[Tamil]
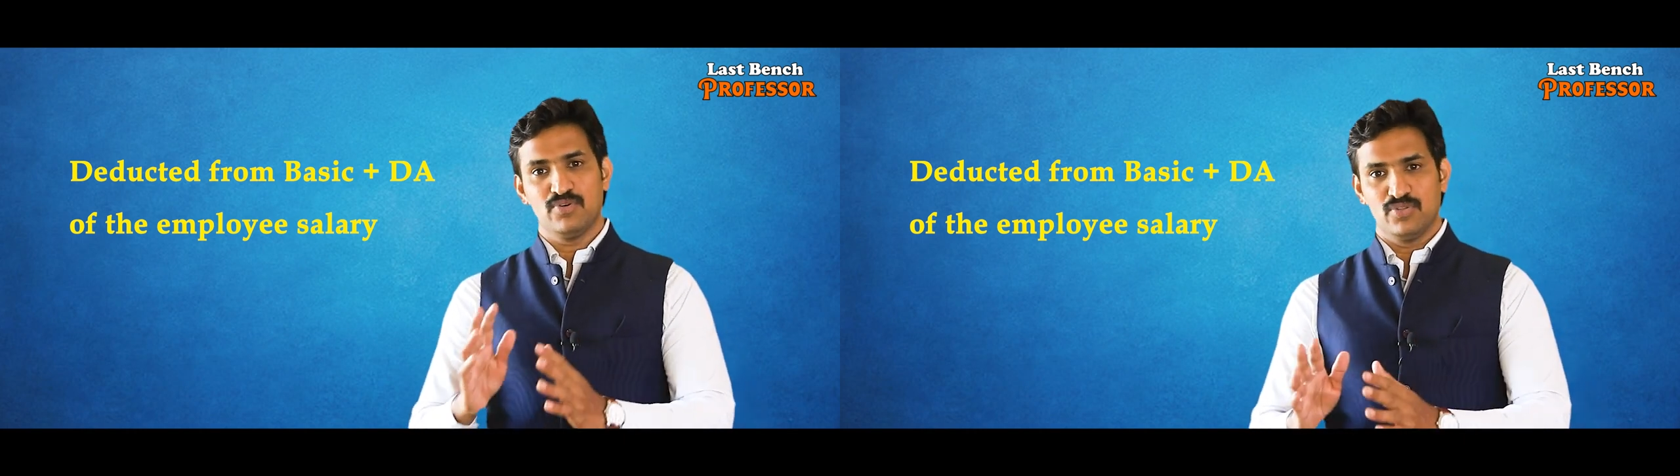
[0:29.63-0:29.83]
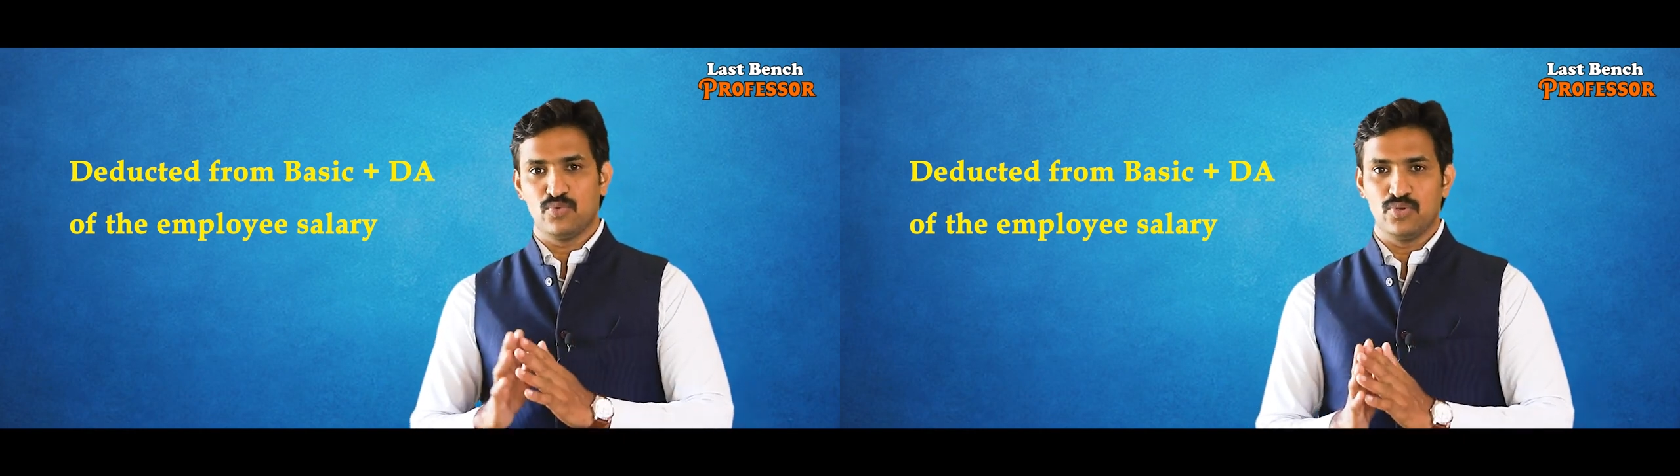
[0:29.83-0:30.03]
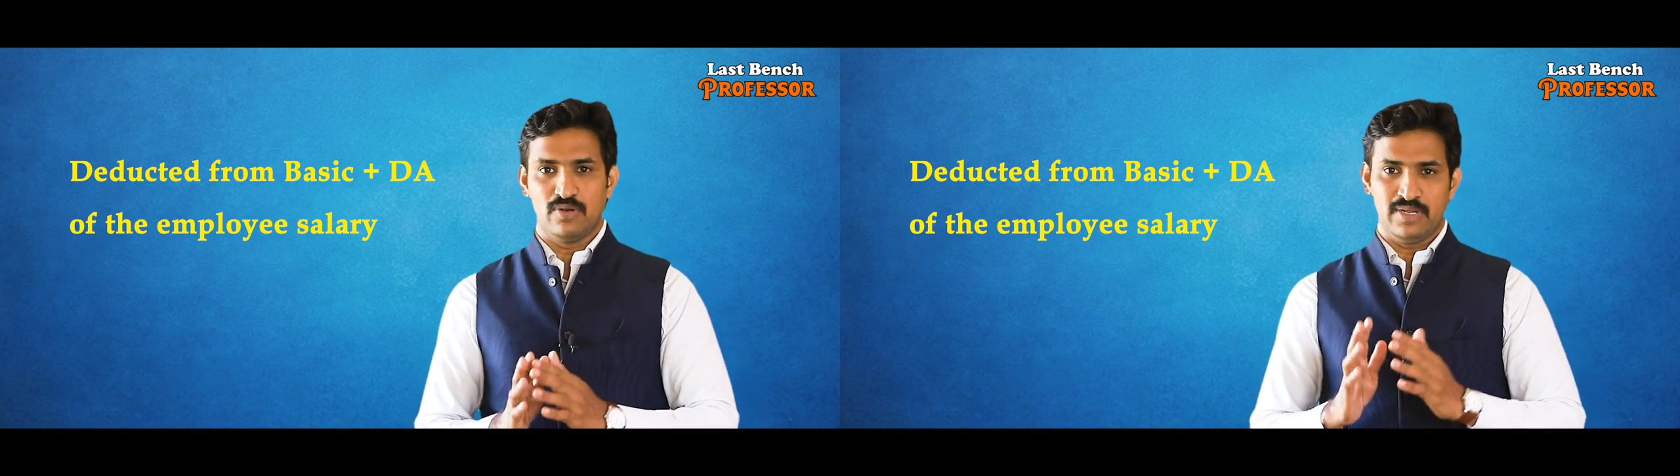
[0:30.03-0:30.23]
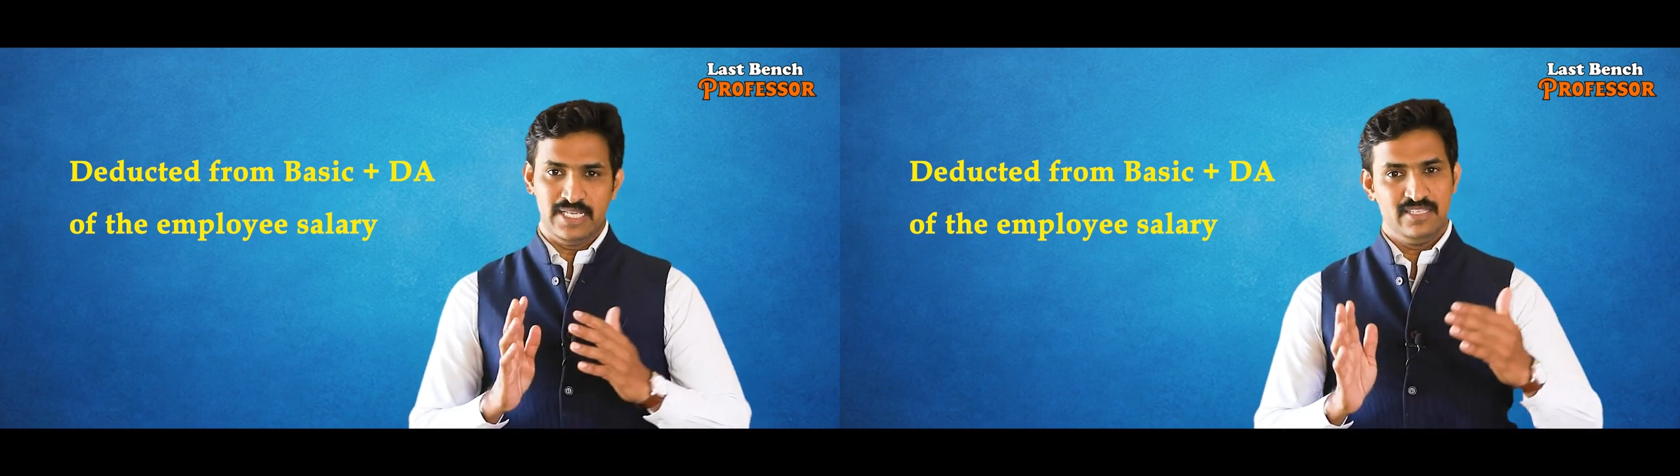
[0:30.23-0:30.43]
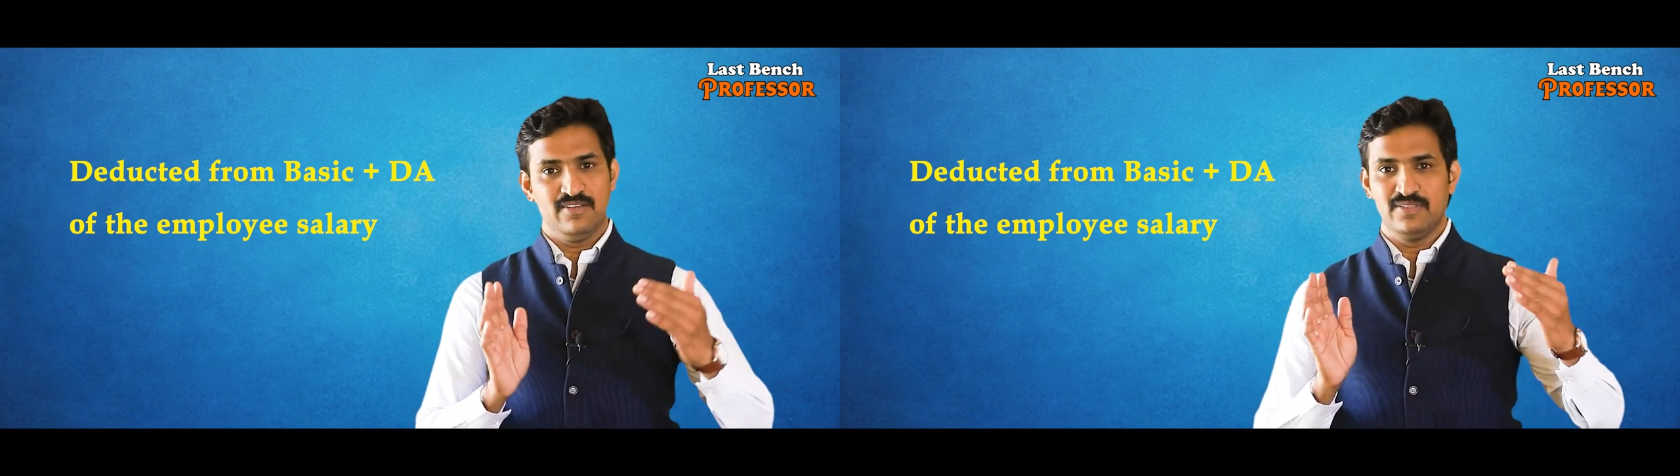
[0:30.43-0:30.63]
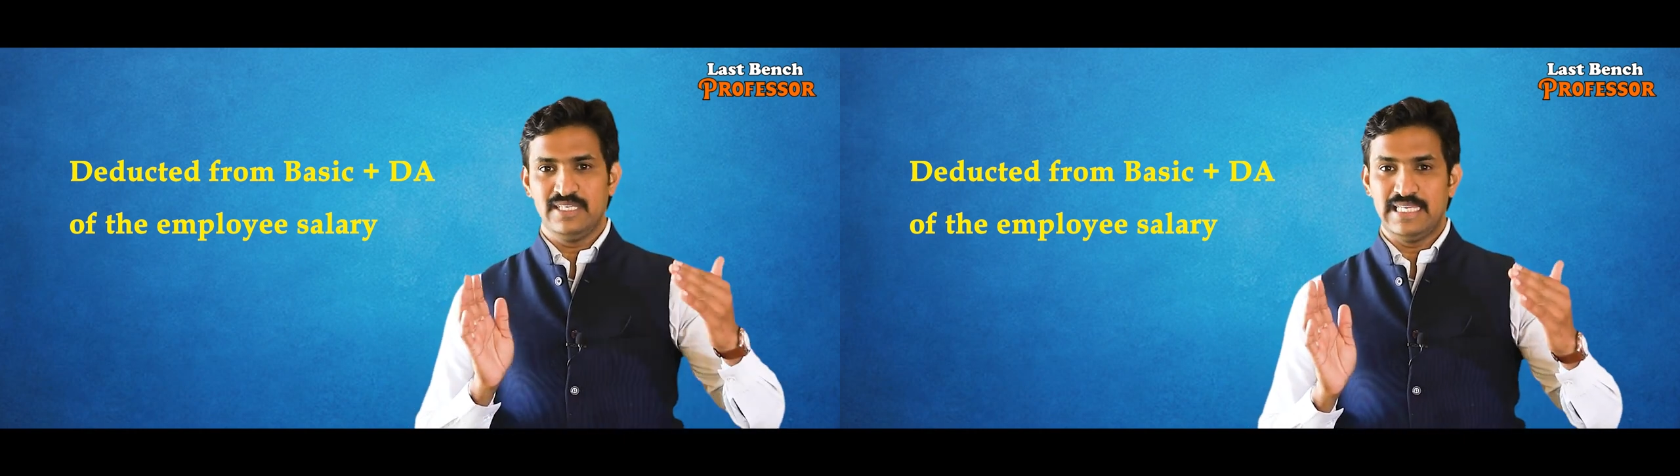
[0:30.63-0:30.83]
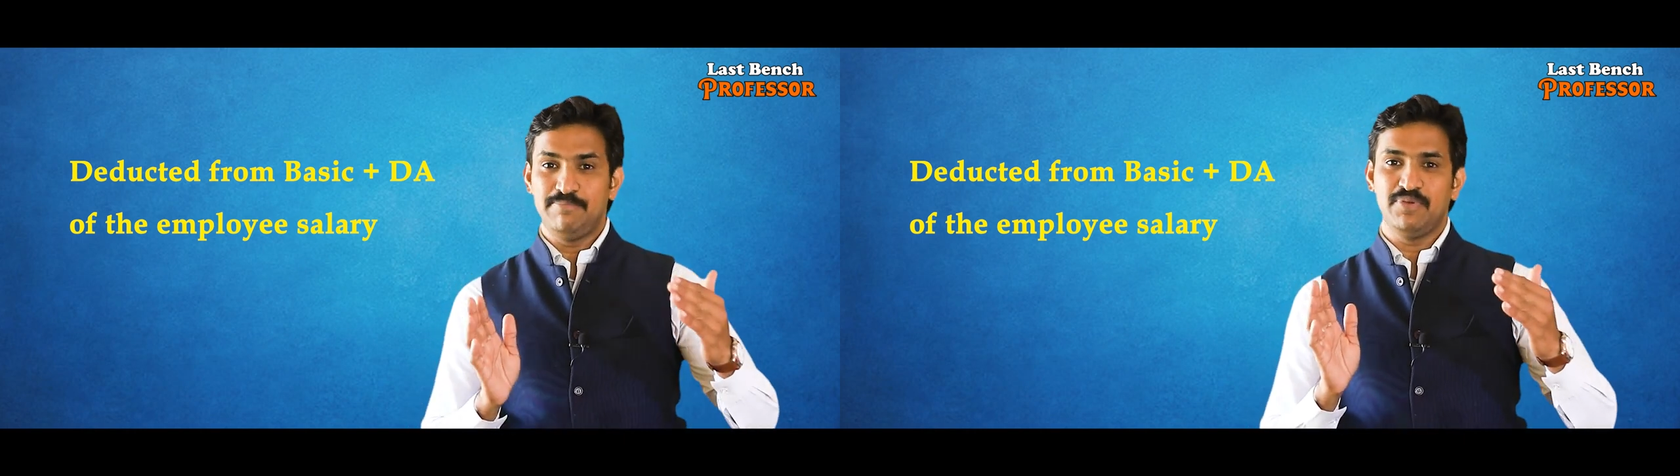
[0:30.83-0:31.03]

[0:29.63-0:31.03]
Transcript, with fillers: அமௌண்ட் வந்து கொடுக்குறாங்க இதுதான் வந்து